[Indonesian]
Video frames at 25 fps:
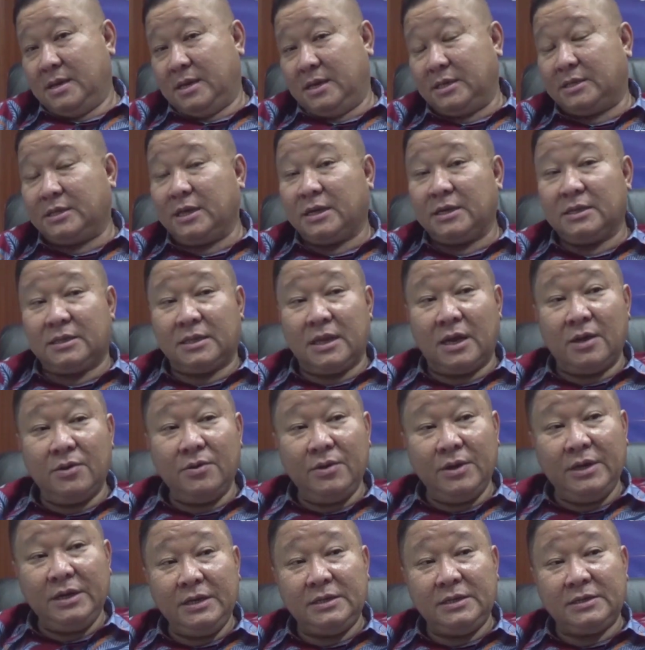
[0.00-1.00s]
Kita
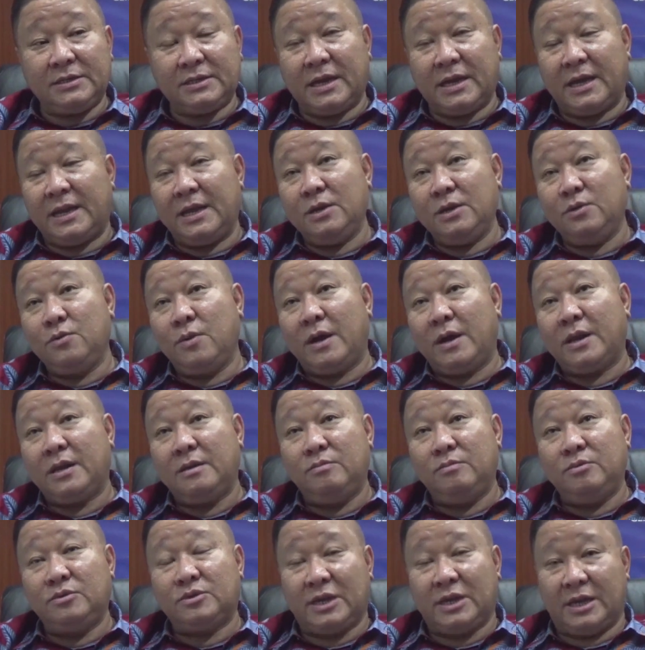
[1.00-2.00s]
ketahui sekarang
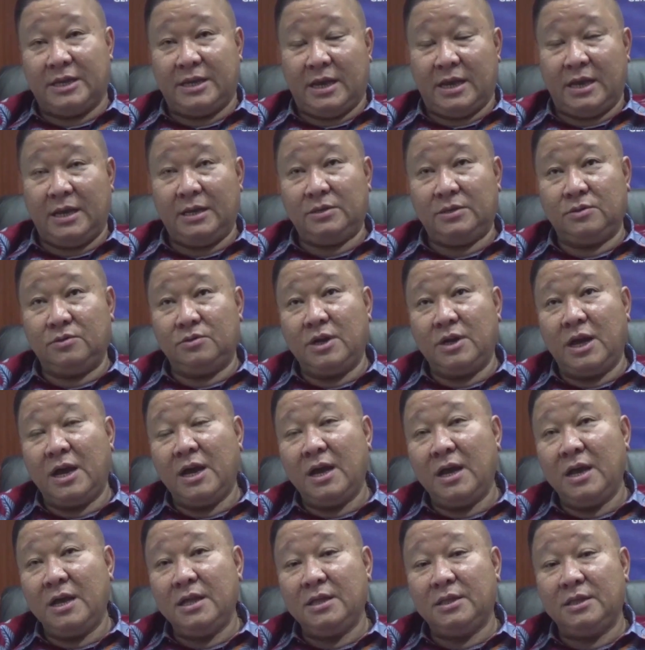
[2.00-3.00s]
2000 saja
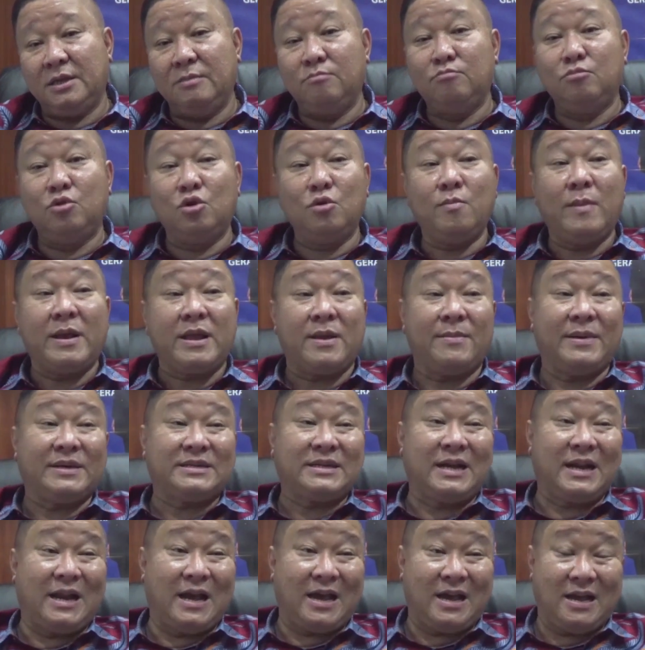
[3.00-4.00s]
sudah timbul banyak
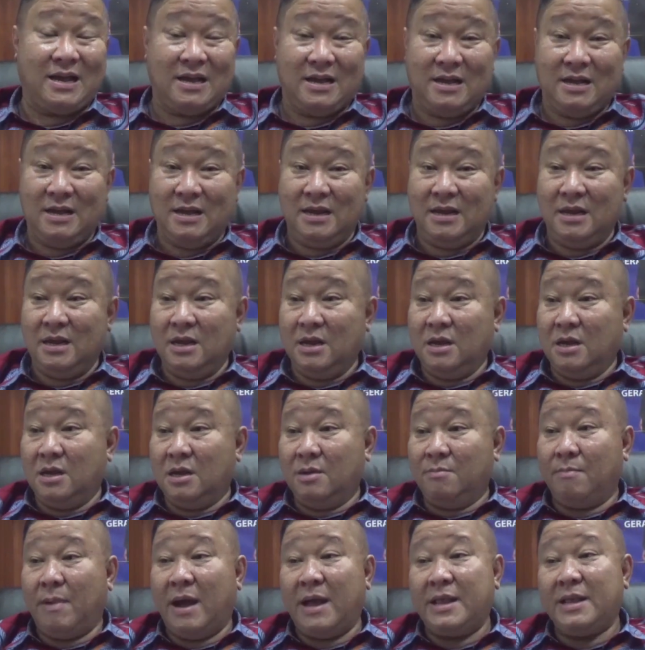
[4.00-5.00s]
masalah.
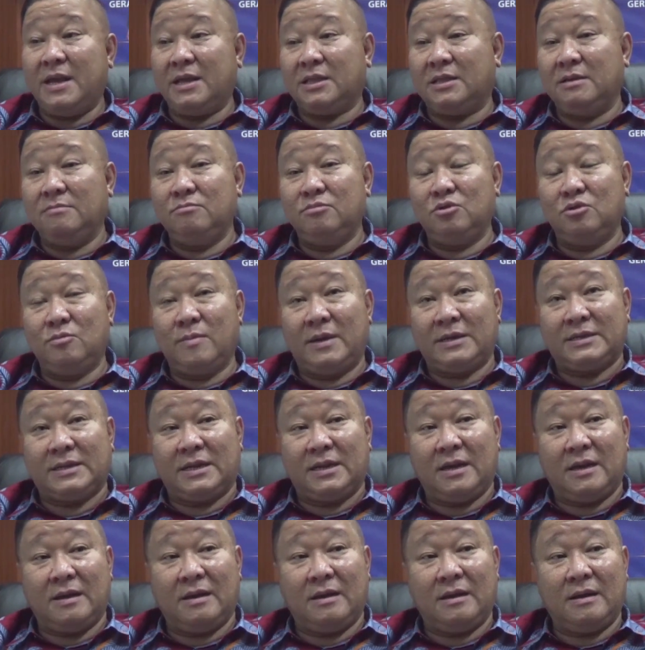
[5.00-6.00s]
Banyak timbul
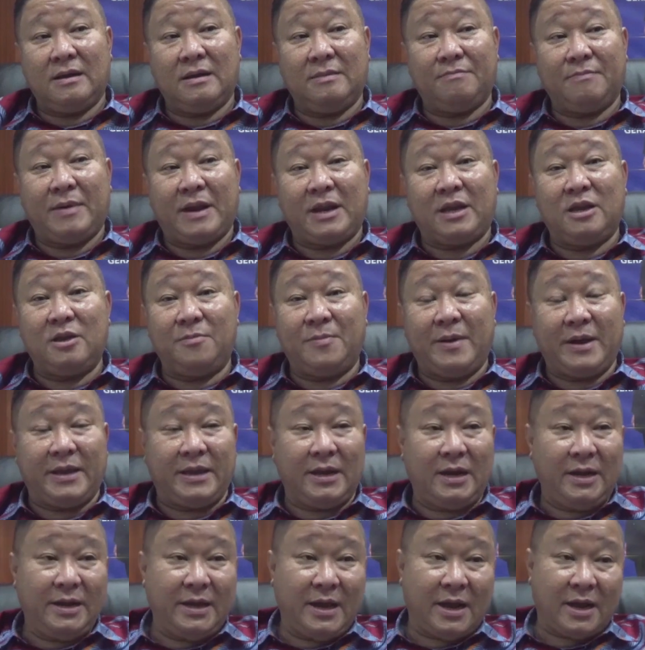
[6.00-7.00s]
masalah
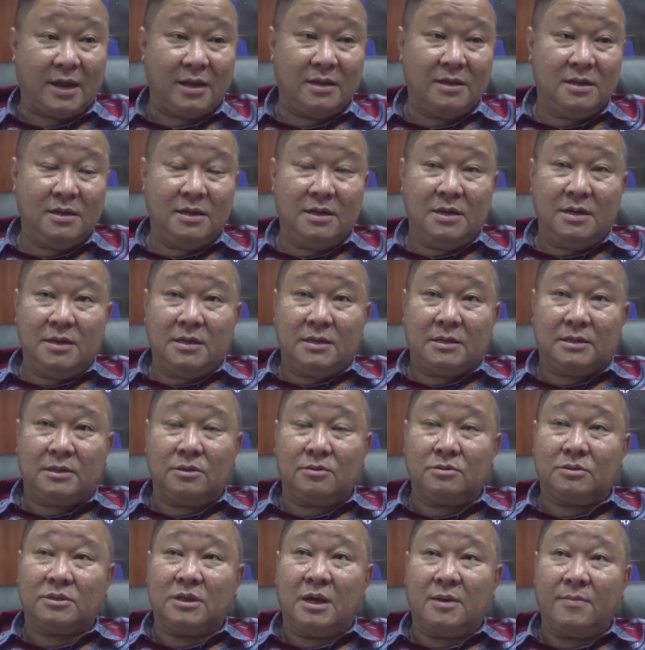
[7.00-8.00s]
parkir-parkir liar.
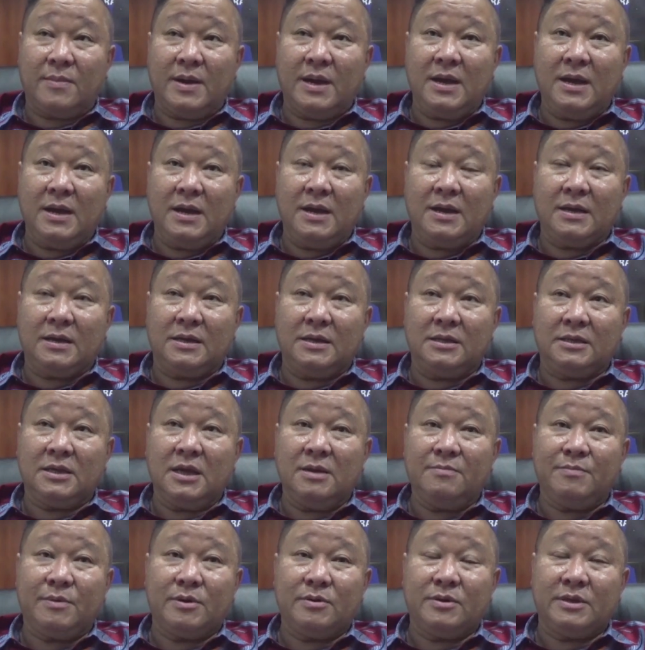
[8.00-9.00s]
Terutama
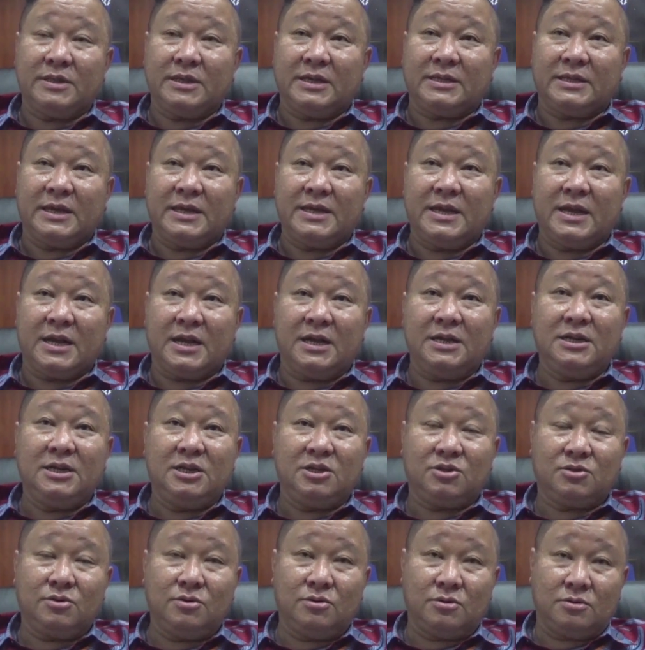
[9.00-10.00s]
kita yang perlu kita tanyakan
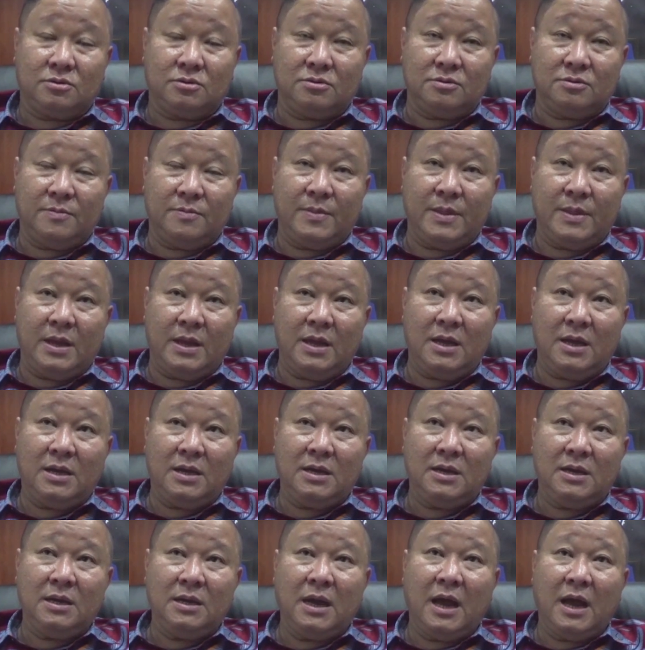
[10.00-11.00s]
di
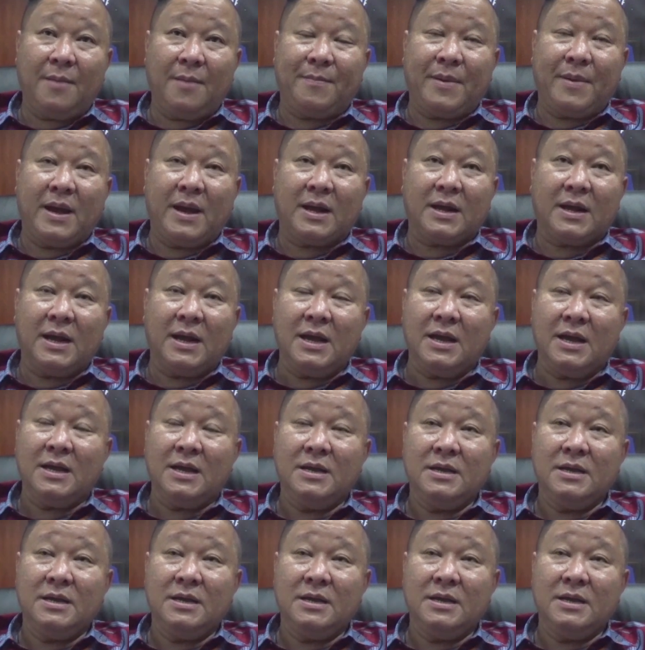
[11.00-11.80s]
uh, apakah